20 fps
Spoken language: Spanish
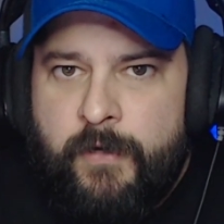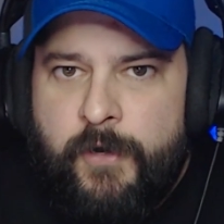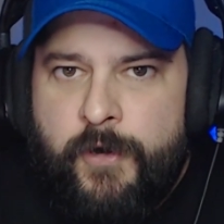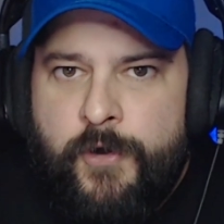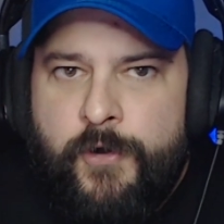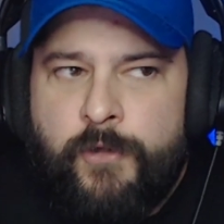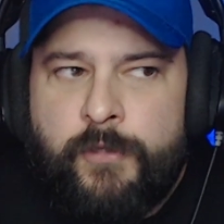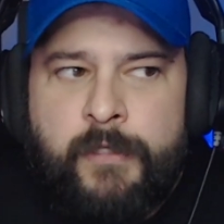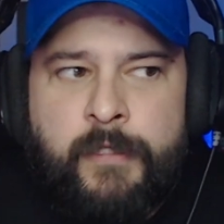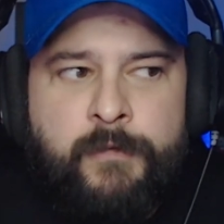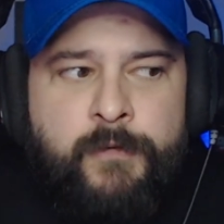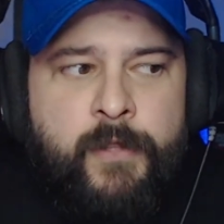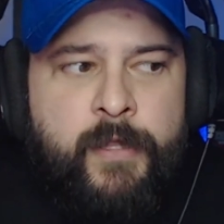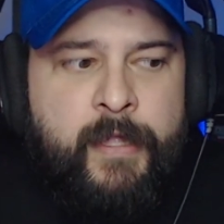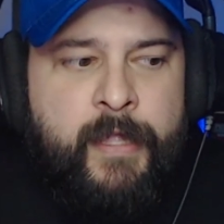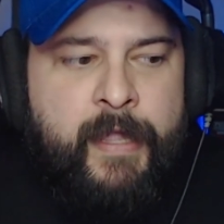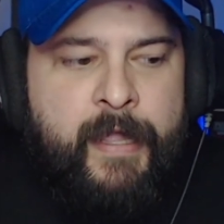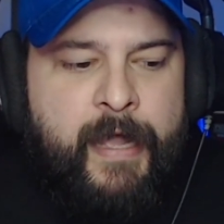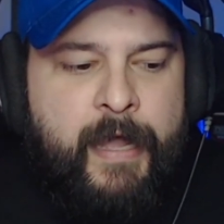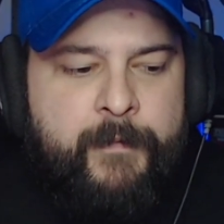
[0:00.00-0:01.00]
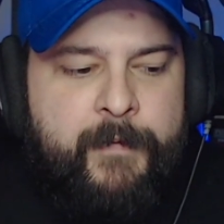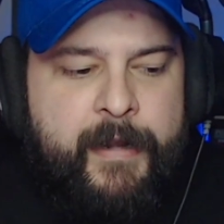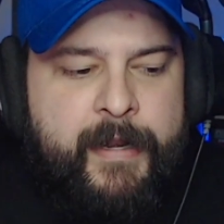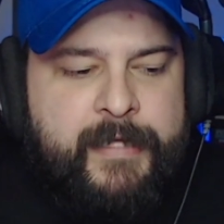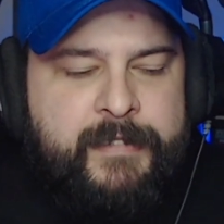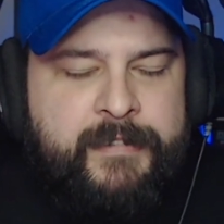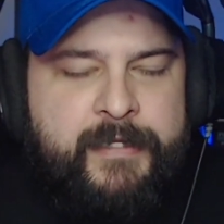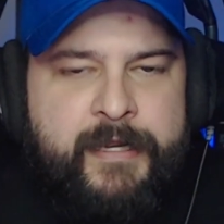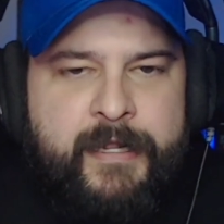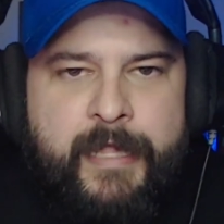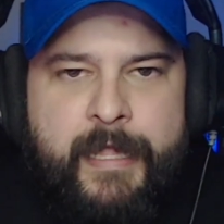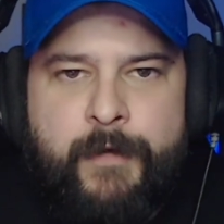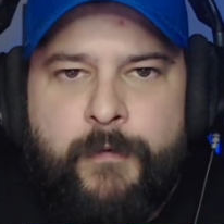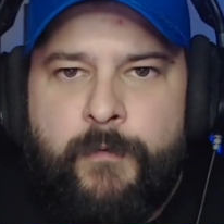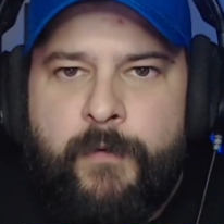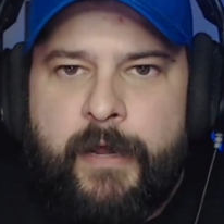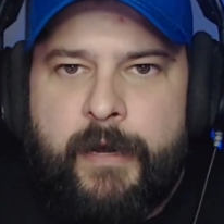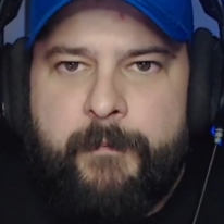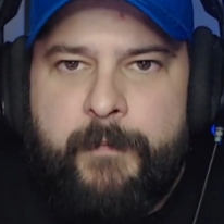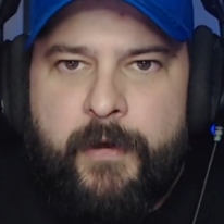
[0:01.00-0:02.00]
No tanto de que Avilés tiene que
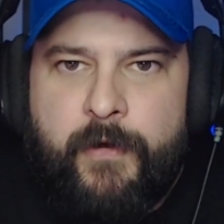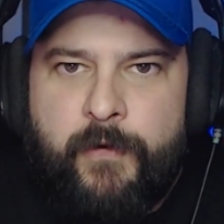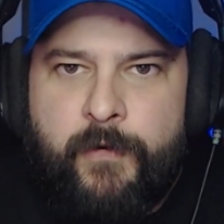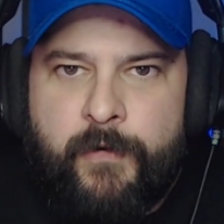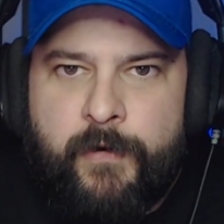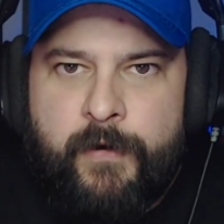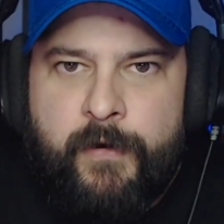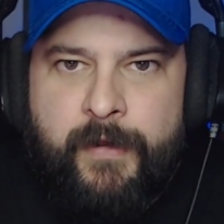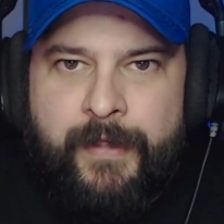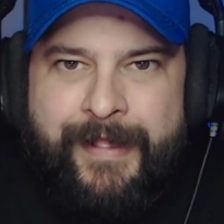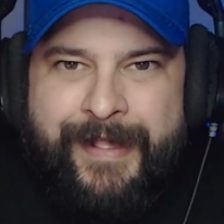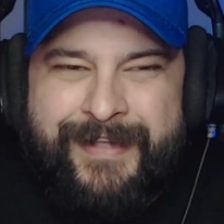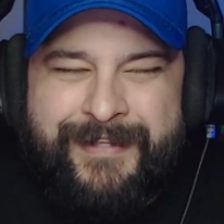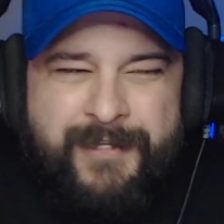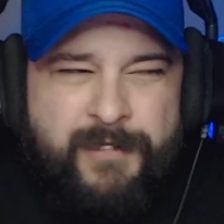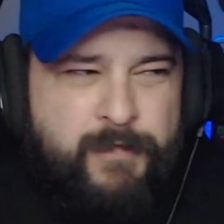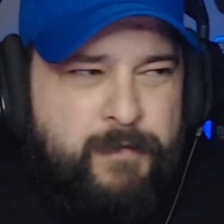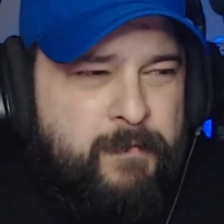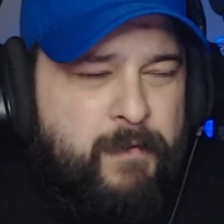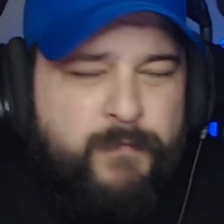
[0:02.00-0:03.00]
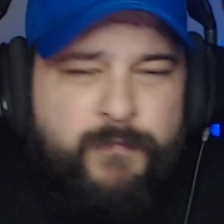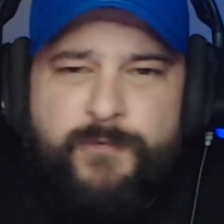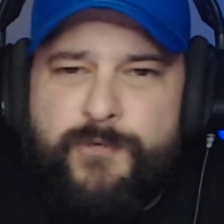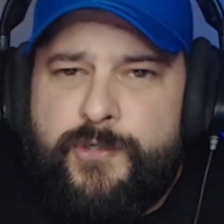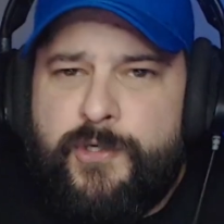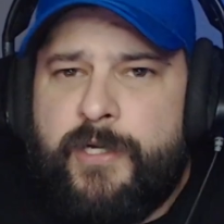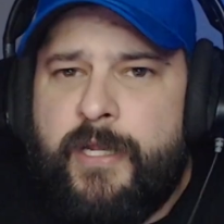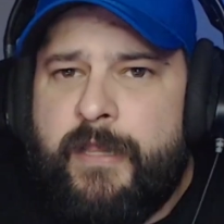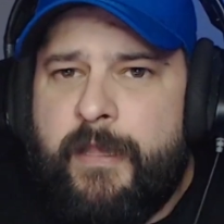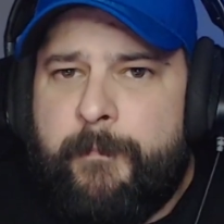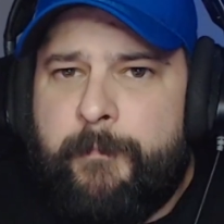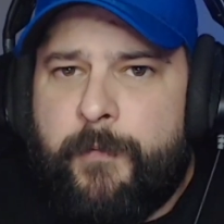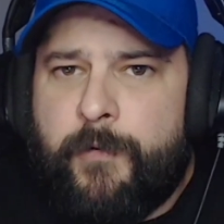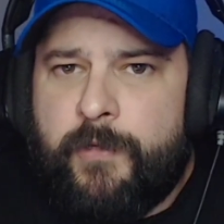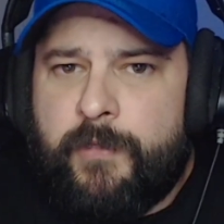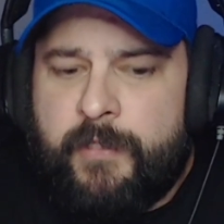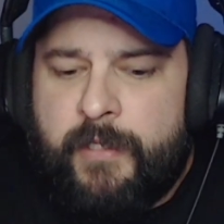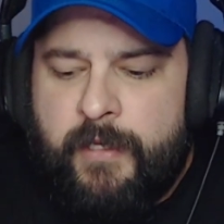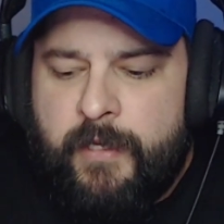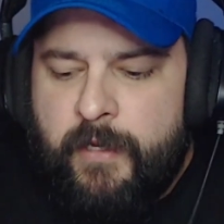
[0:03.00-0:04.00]
jugar mejor, que así es como funciona el
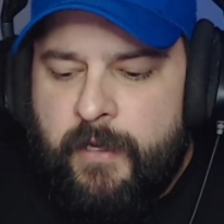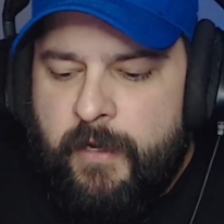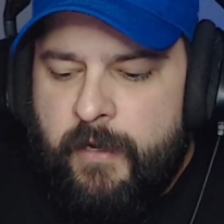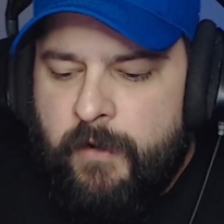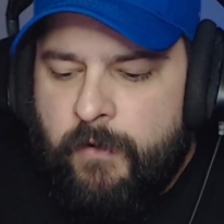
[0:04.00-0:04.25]
deporte.